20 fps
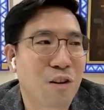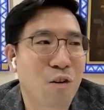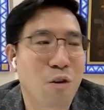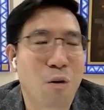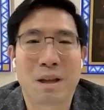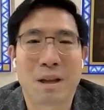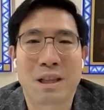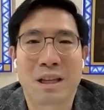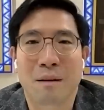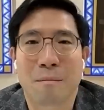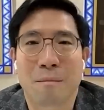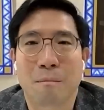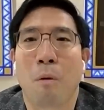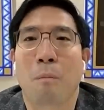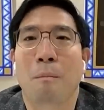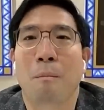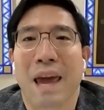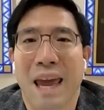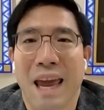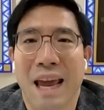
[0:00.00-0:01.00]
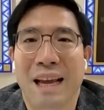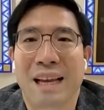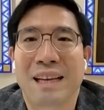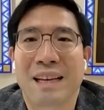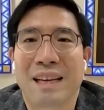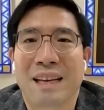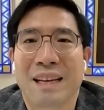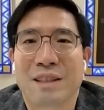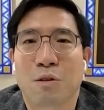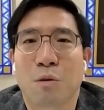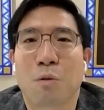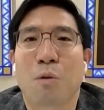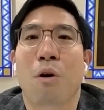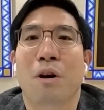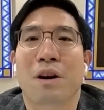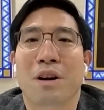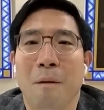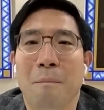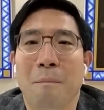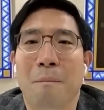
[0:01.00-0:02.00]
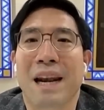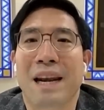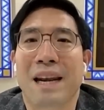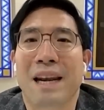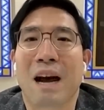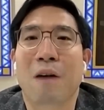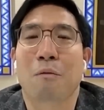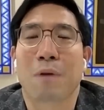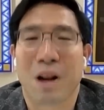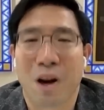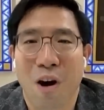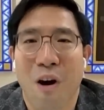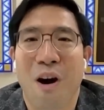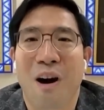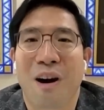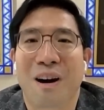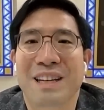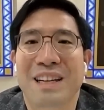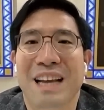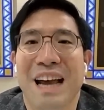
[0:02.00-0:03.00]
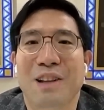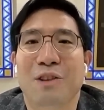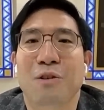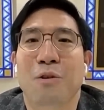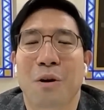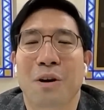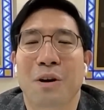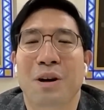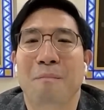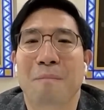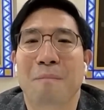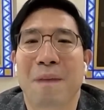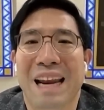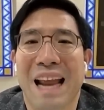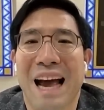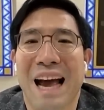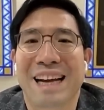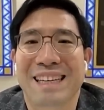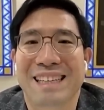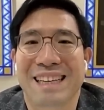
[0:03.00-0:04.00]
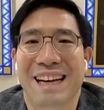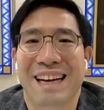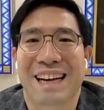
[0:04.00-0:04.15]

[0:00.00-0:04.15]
รวมไปถึงผมเองทุกคนก็เป็นนักวิเคราะห์นะทุกคนก็เป็นนัก